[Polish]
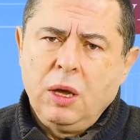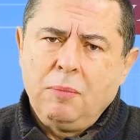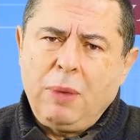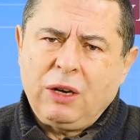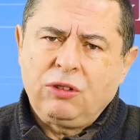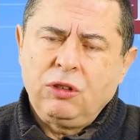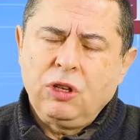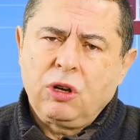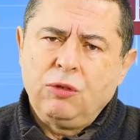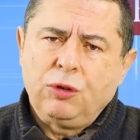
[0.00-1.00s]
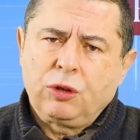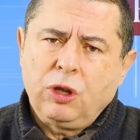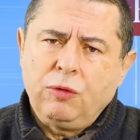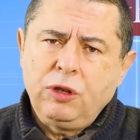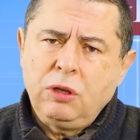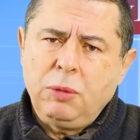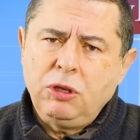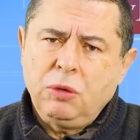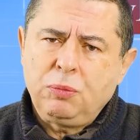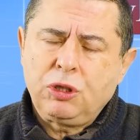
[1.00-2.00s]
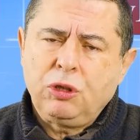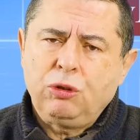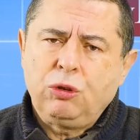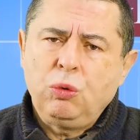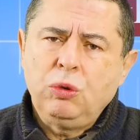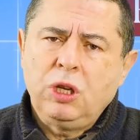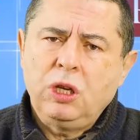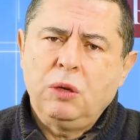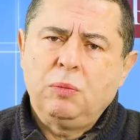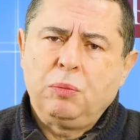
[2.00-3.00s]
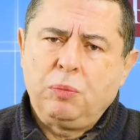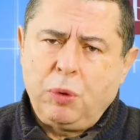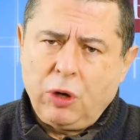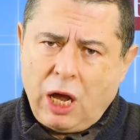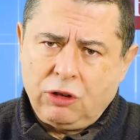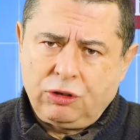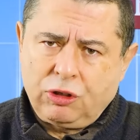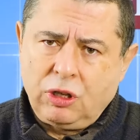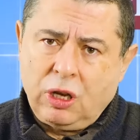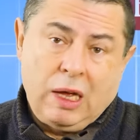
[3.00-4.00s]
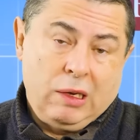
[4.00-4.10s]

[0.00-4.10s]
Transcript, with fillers: bardzo niekomfortowy i będzie przynosił jej porażki,